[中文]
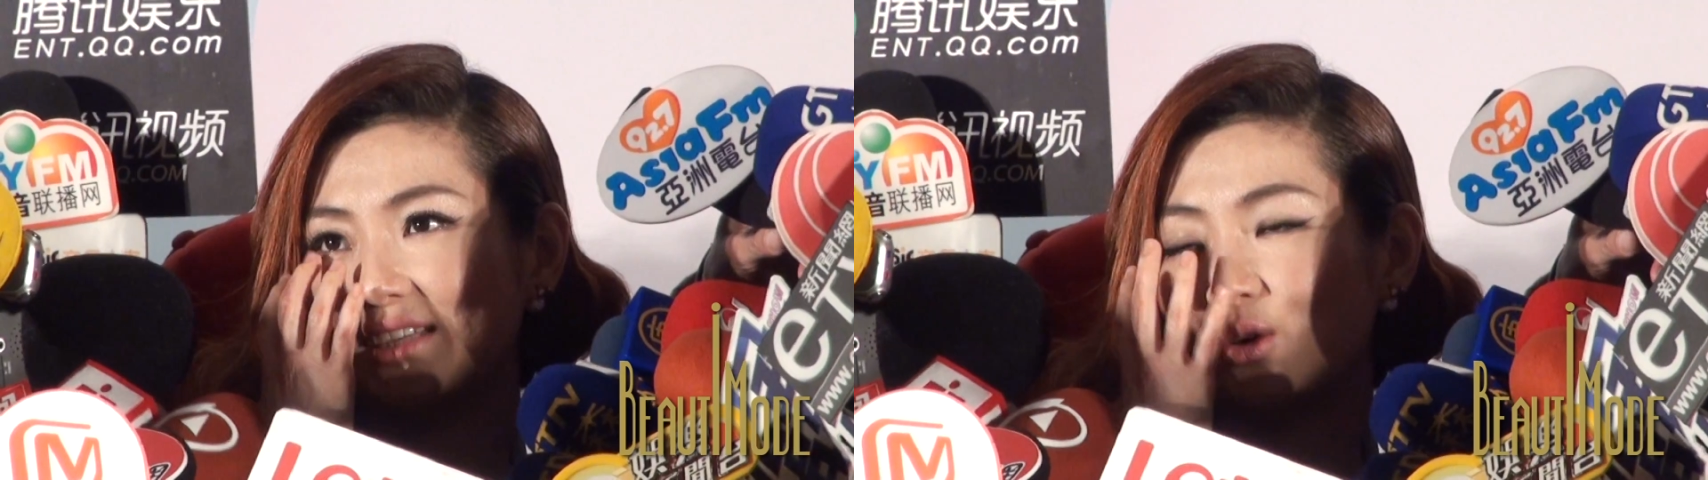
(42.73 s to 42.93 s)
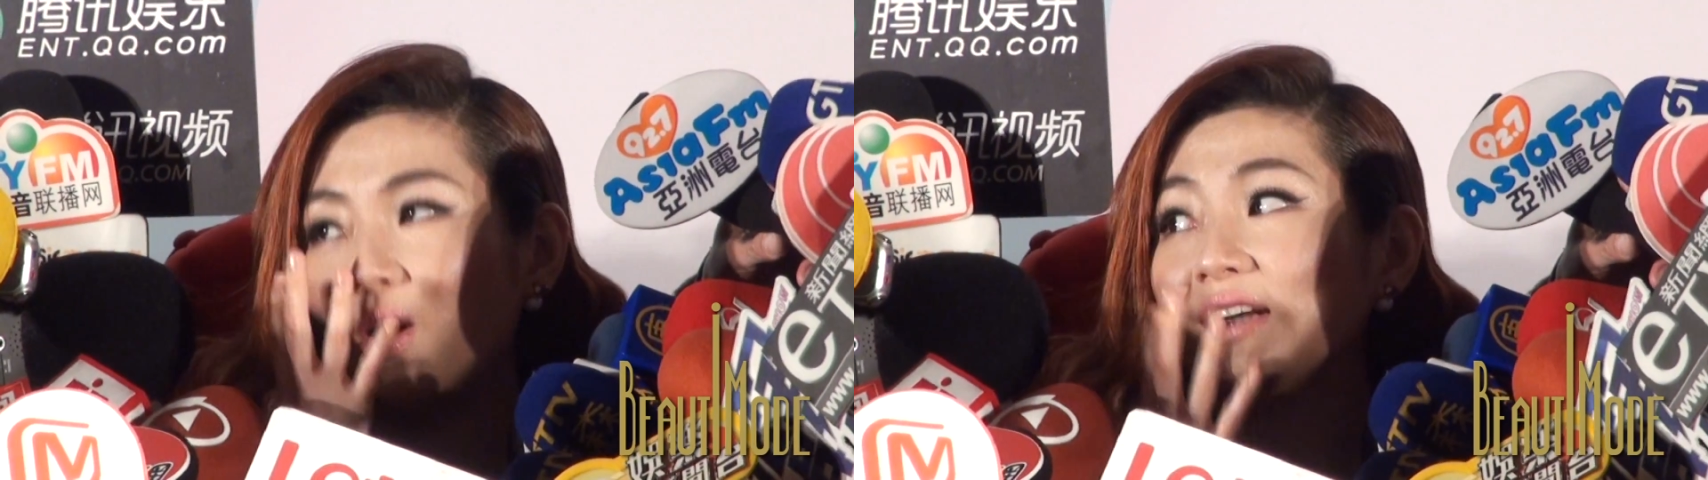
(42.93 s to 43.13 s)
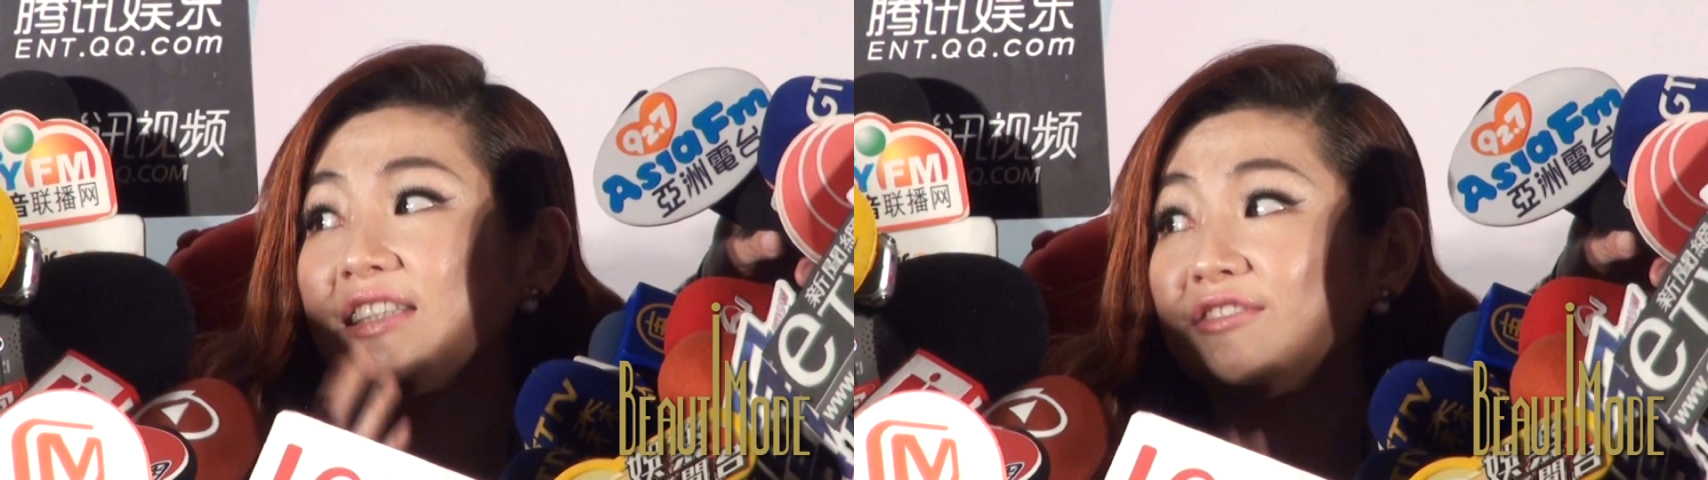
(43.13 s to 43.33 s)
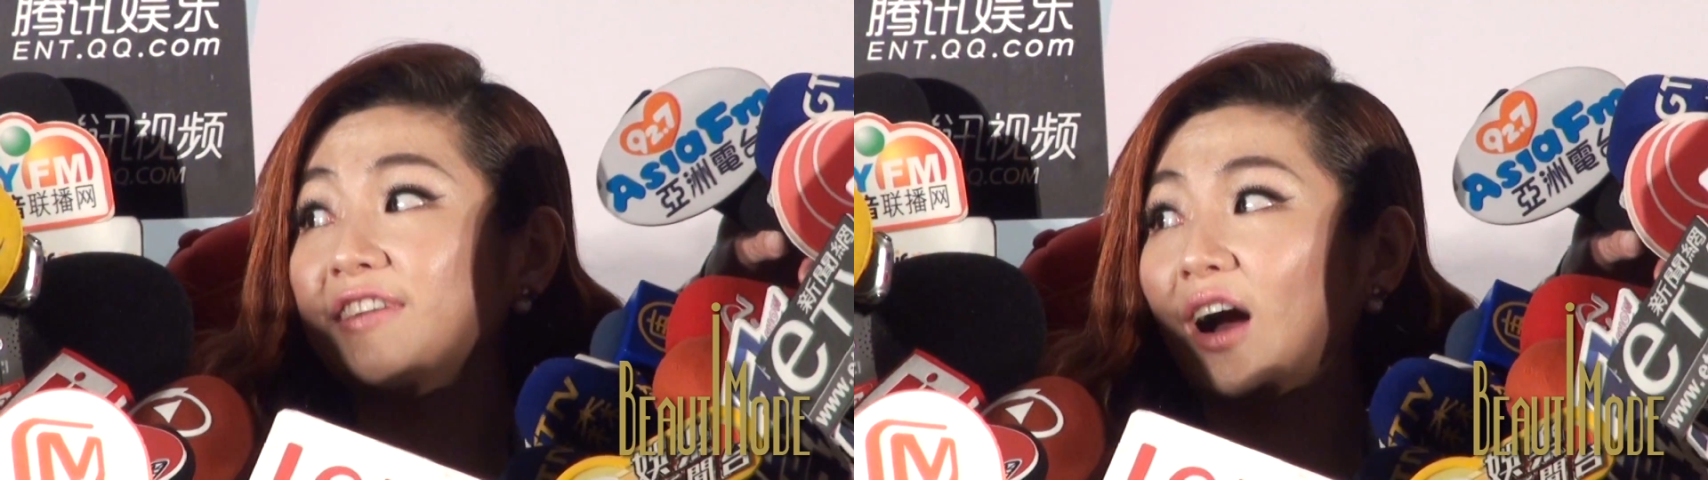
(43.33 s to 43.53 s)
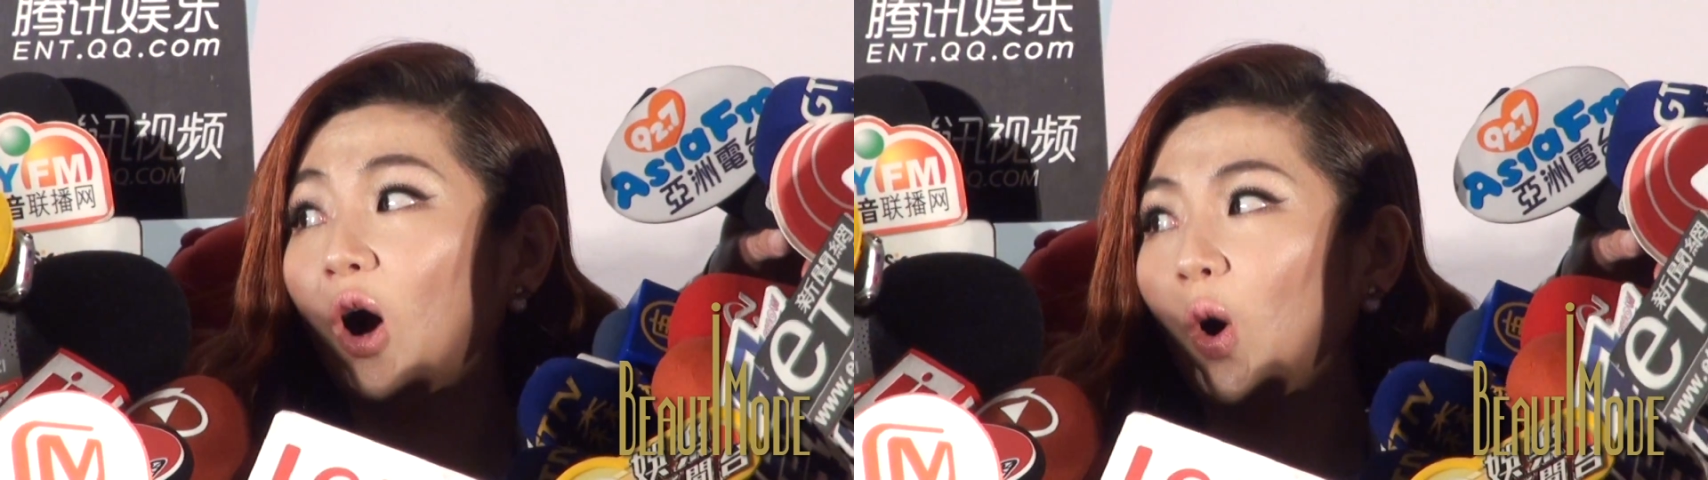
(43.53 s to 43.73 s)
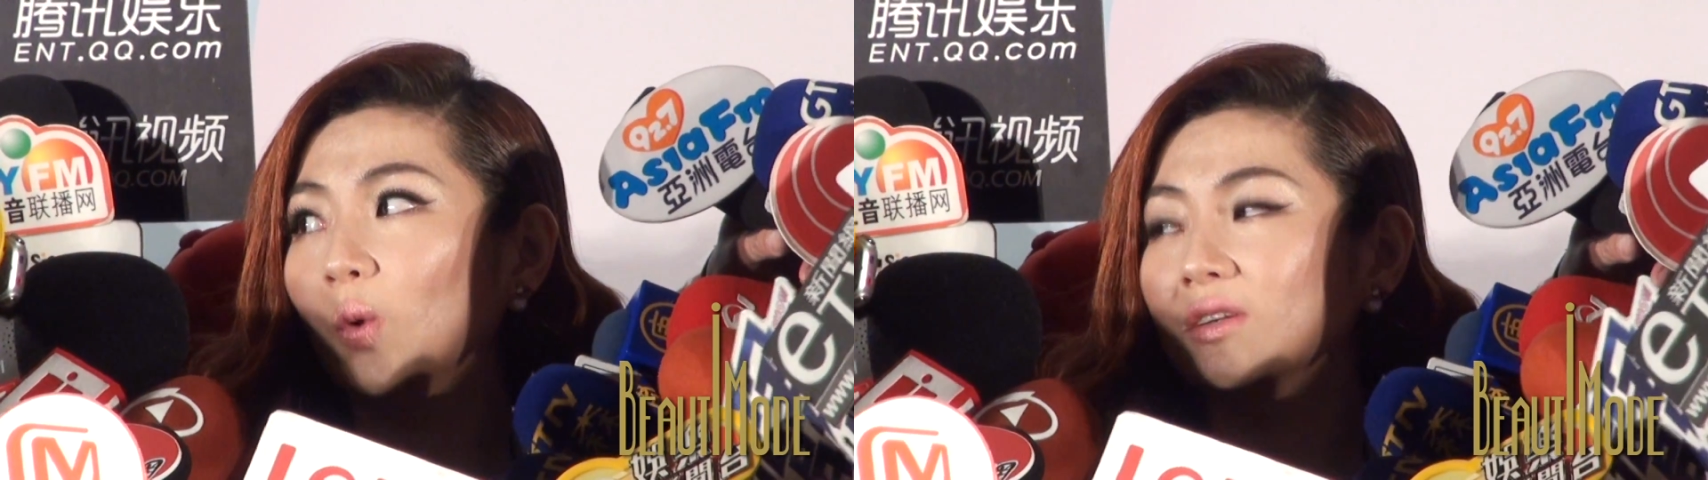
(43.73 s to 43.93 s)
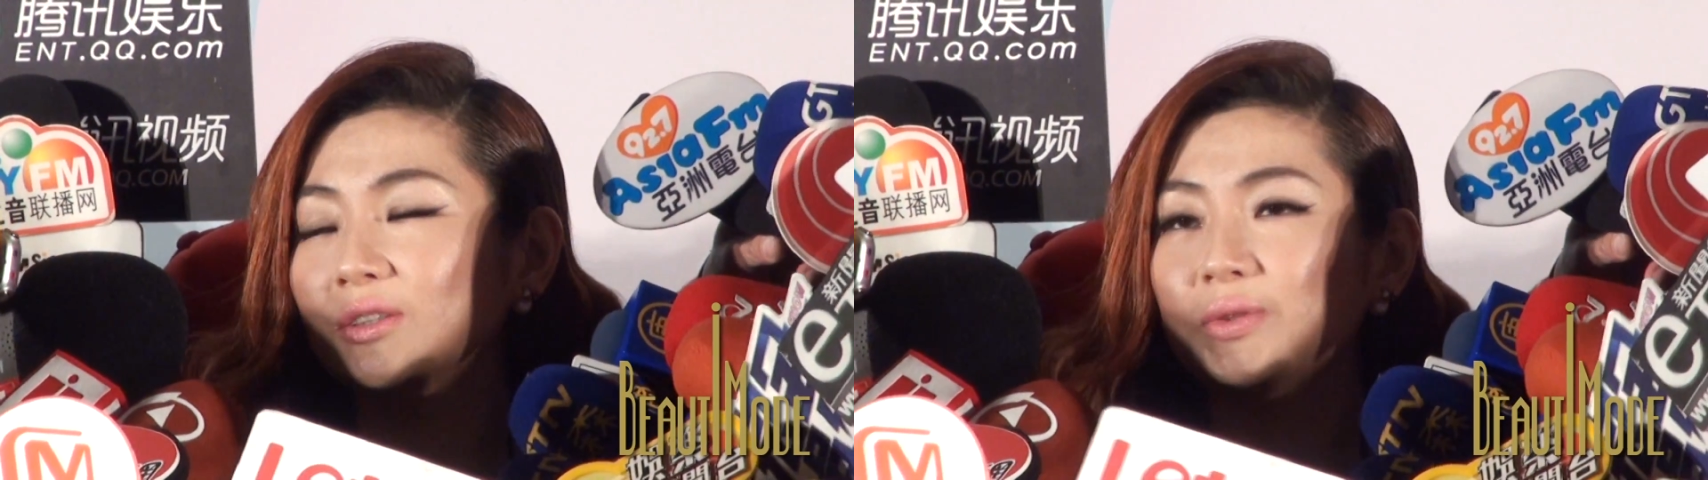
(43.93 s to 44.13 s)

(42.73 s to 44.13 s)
眼眶已经泛红了，